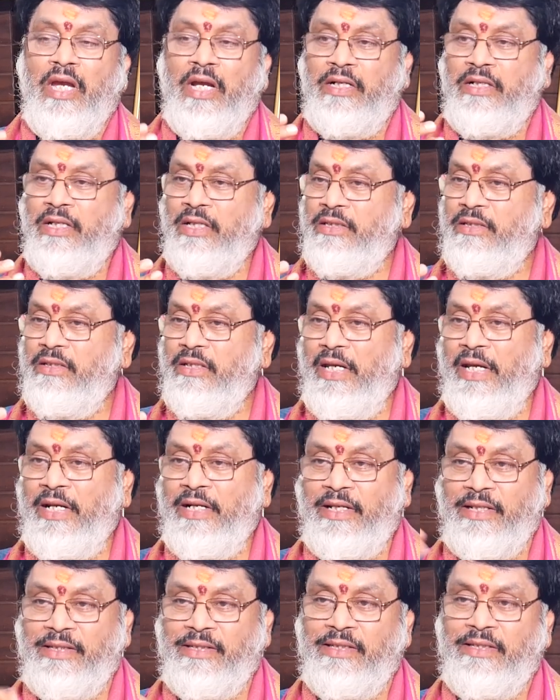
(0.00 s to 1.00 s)
యాక్టర్స్
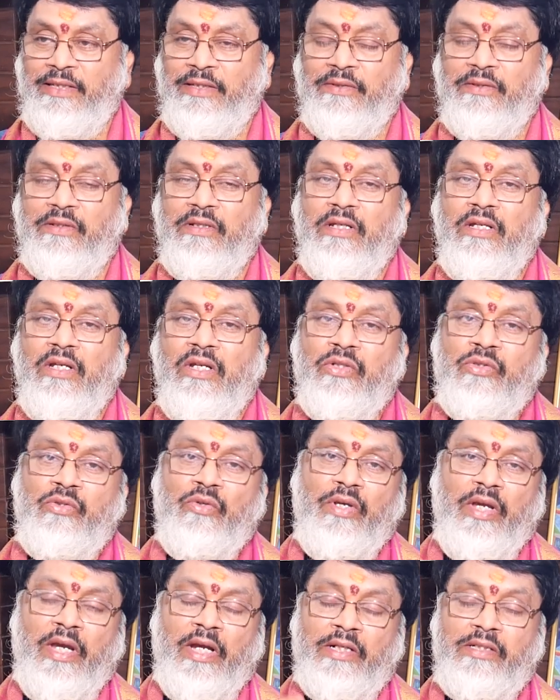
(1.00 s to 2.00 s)
యాక్ట్రెసెస్ సో
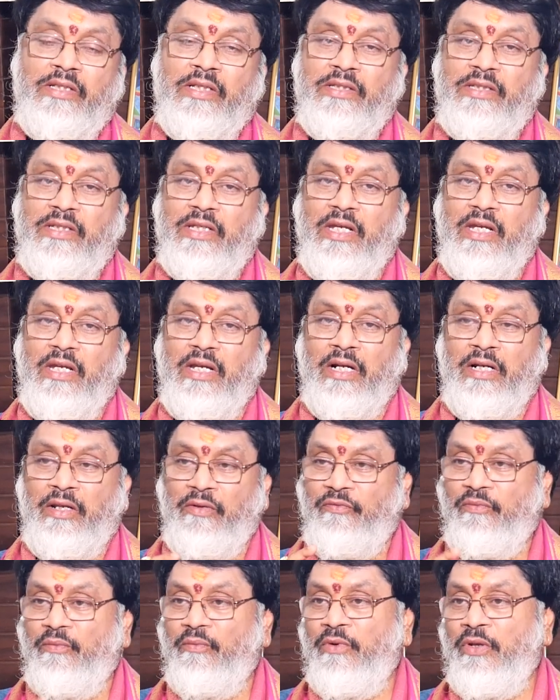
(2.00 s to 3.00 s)
యాక్టర్స్కి అంటే
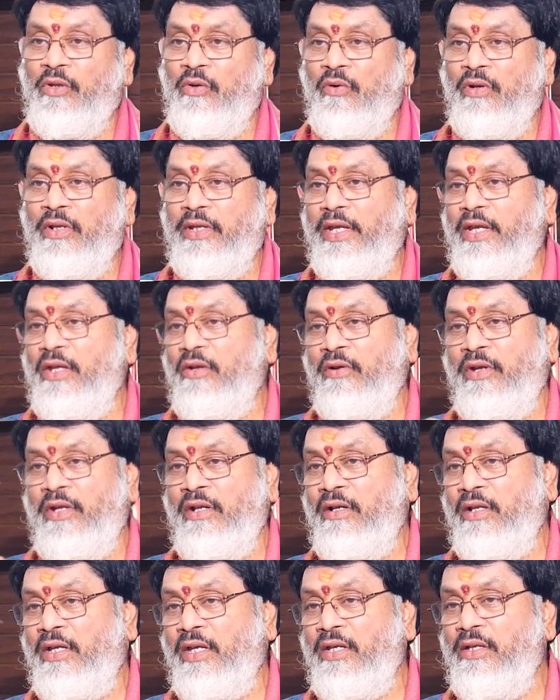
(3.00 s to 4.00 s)
హీరోలకి
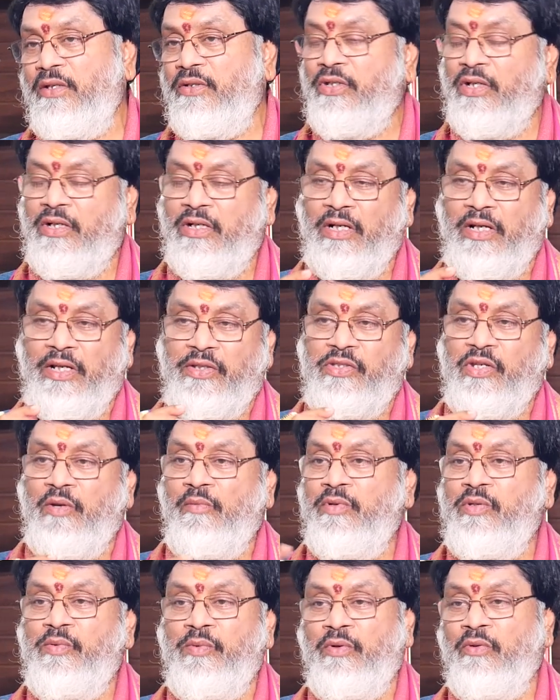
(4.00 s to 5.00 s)
హీరోయిన్లకి చక్కటి
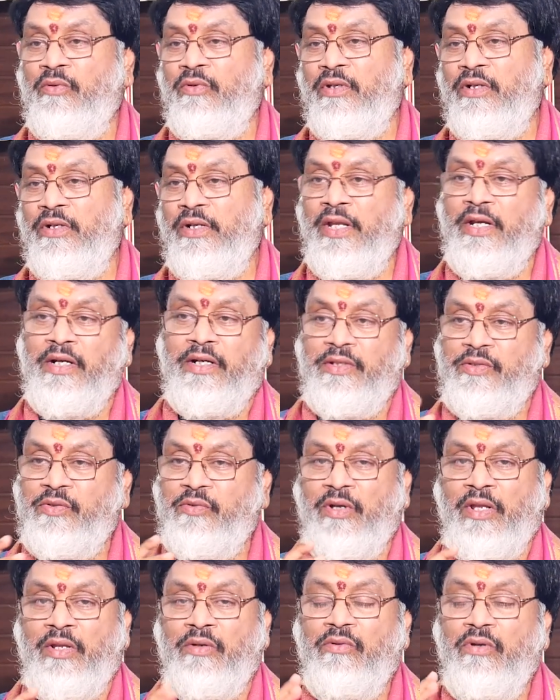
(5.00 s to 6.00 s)
ఎస్టాబ్లిష్మెంట్ అవుతుంది డైరెక్టర్స్
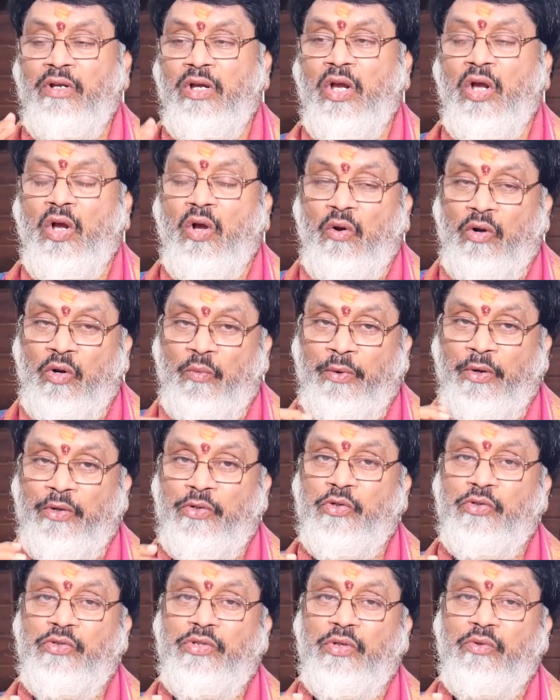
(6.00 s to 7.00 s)
కూడాను ఒక
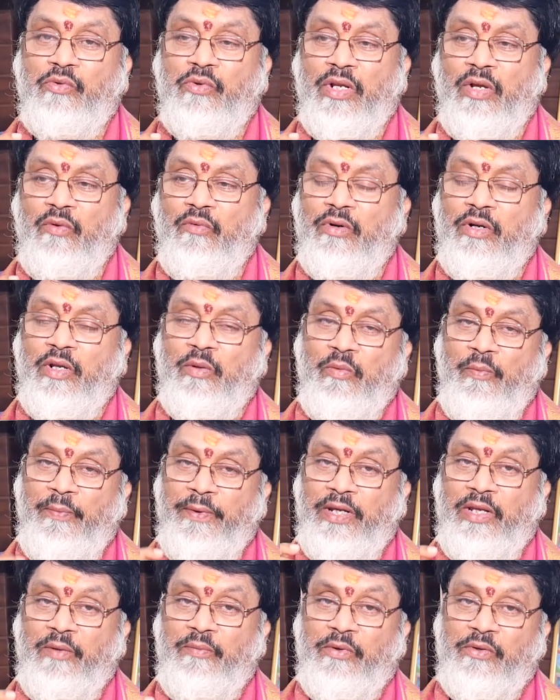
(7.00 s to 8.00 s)
ప్రొడ్యూసర్ కూడా ఒక డబ్బు
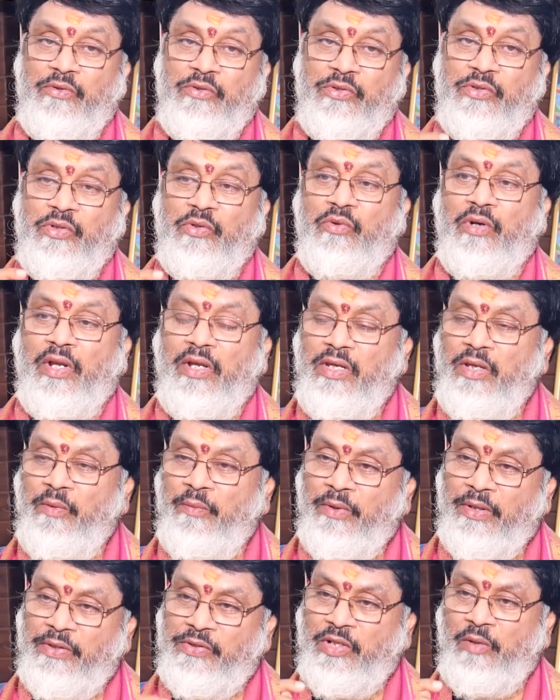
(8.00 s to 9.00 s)
పెట్టే ప్రొడ్యూసర్ కూడా
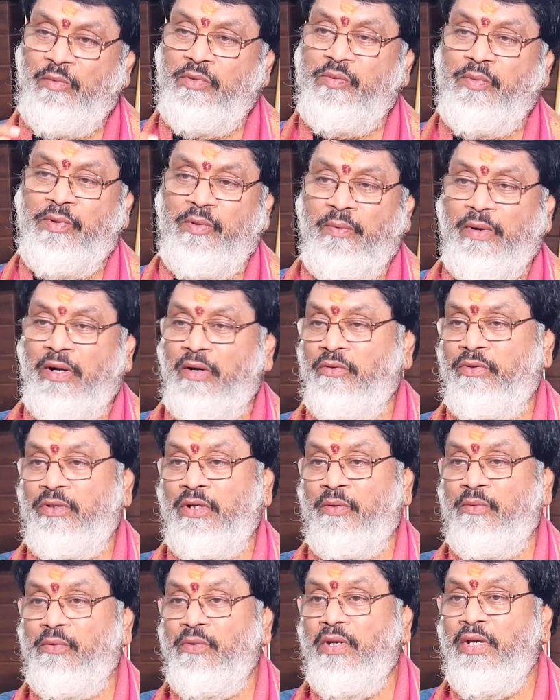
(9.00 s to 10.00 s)
ఇప్పుడు ఎస్టాబ్లిష్మెంట్
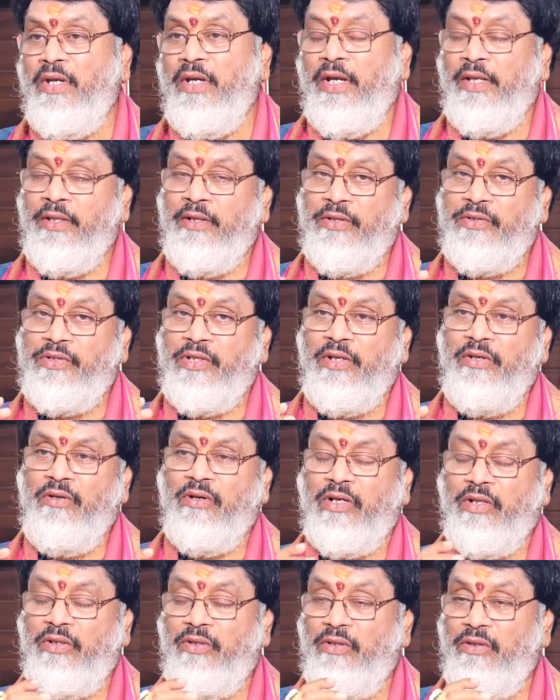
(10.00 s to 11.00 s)
బాగవుతాడు ఎందుకంటే శని
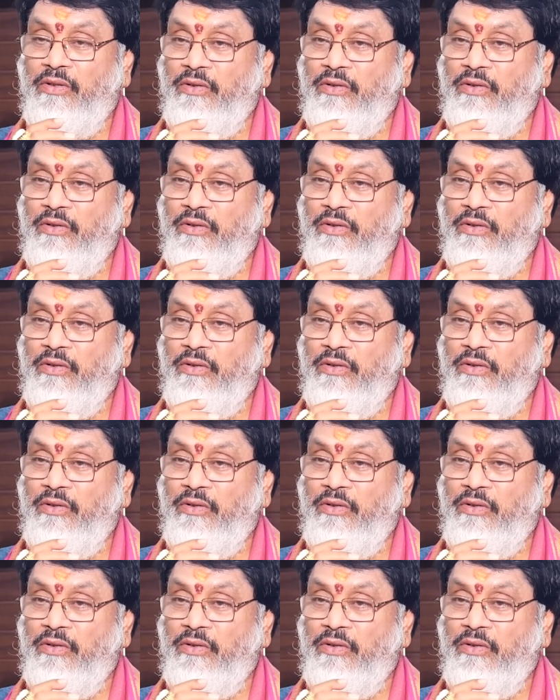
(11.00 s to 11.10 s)
యొక్క